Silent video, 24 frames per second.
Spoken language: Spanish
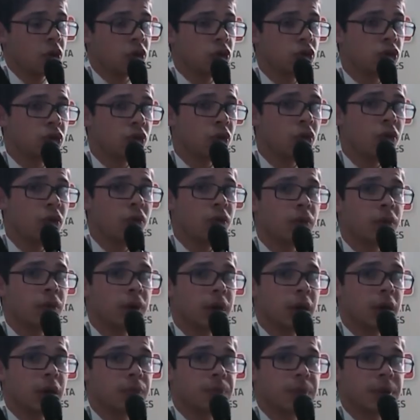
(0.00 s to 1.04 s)
Yo
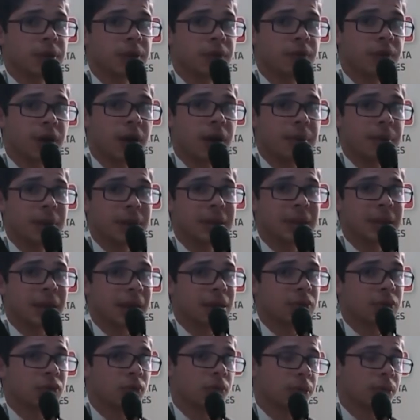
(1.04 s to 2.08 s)
específicamente en estos